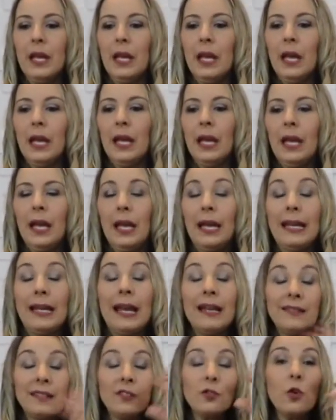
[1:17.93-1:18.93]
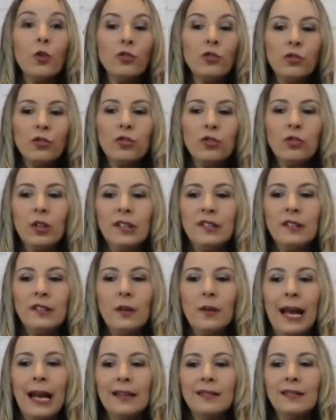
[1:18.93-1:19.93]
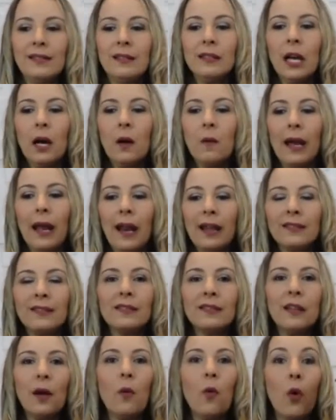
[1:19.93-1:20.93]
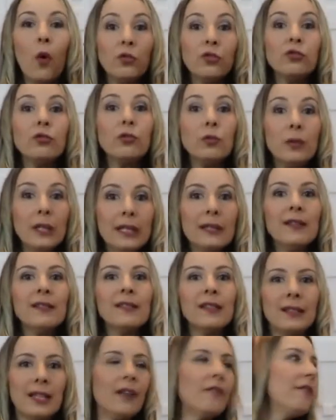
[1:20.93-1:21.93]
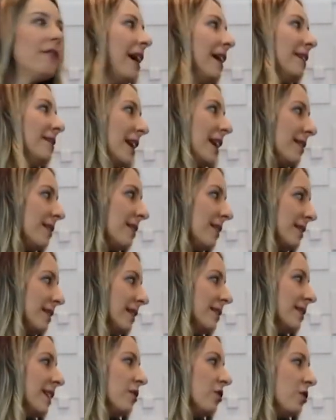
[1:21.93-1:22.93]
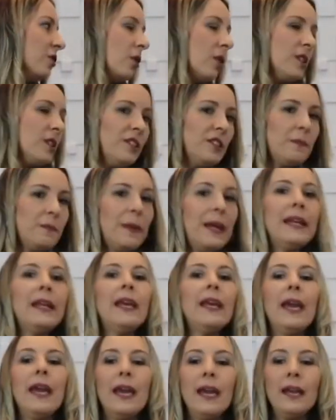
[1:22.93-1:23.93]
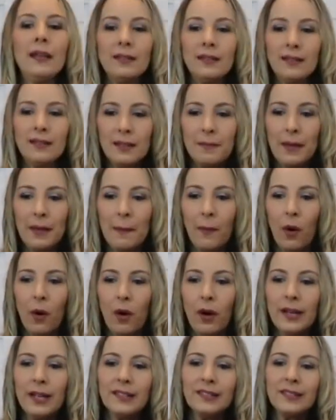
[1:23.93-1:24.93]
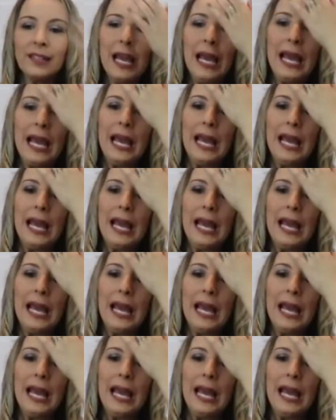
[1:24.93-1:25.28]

É, essas construções neurais, então, elas são construídas através dessas sensações, experiências e memórias.